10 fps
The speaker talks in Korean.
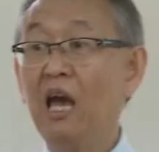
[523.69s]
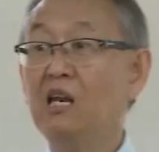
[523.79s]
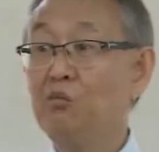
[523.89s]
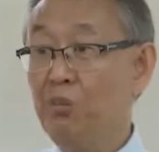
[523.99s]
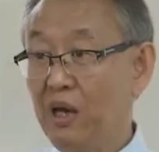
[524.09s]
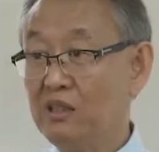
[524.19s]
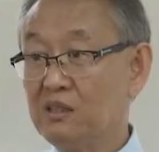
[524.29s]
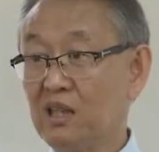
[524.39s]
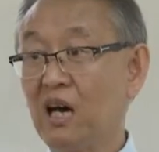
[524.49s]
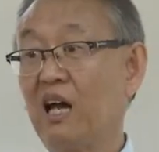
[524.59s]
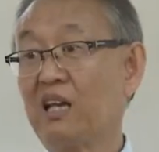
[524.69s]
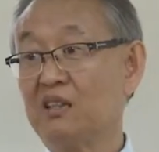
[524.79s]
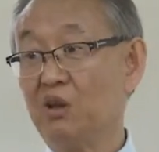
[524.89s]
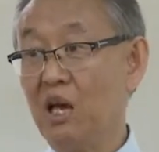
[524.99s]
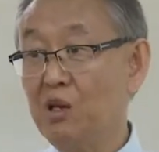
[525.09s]
any pace가
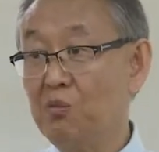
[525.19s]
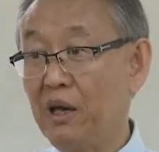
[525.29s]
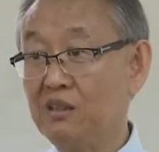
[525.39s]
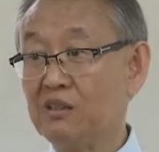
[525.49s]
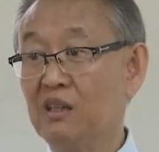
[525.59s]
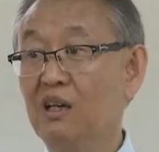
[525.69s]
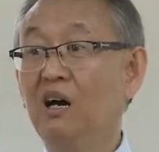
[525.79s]
가능해져. any pace.